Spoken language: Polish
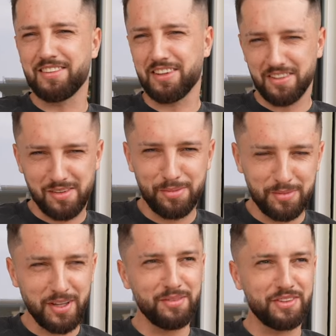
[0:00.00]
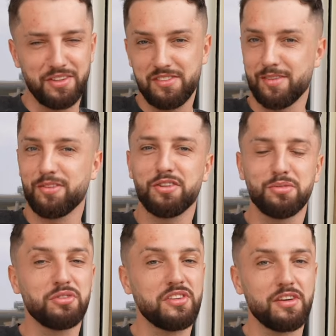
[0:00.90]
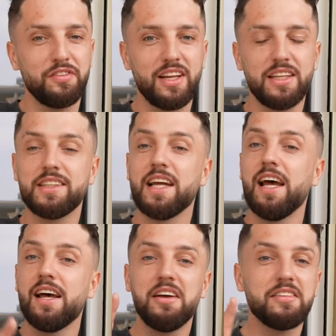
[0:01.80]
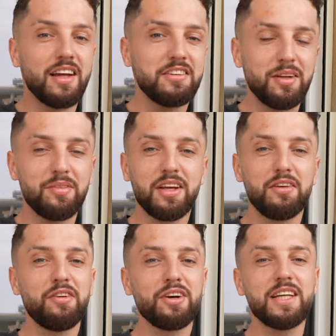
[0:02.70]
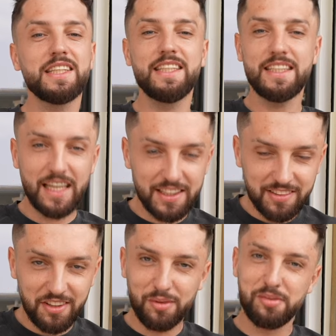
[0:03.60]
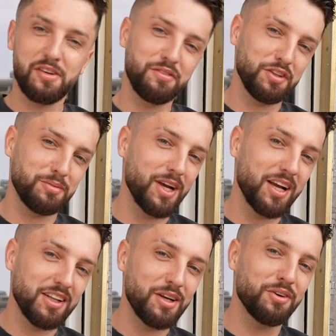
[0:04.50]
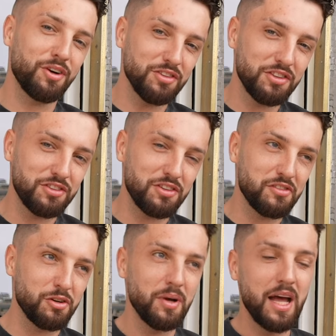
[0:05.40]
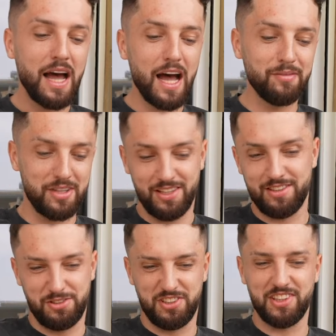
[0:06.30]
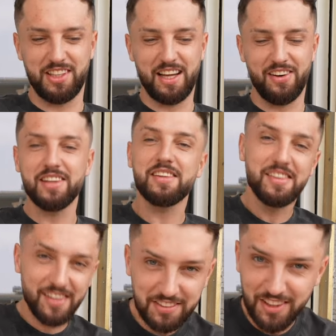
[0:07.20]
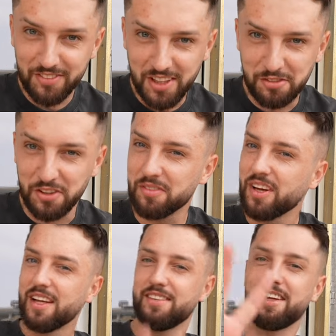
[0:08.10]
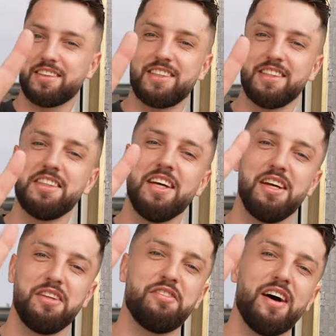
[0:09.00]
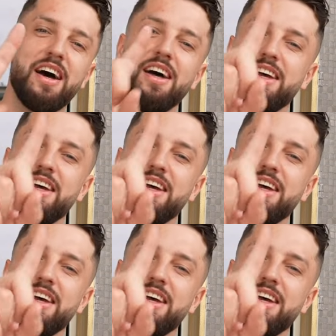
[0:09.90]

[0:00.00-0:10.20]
czego, zapomniałem czegoś z samochodu, muszę za chwilę iść. E, zaczynamy tego vloga, jeśli jeszcze nie obserwujesz mojego kanału, koniecznie to zrób, a my, słyszycie ten hałas, zaczynamy ten film za 3, 2,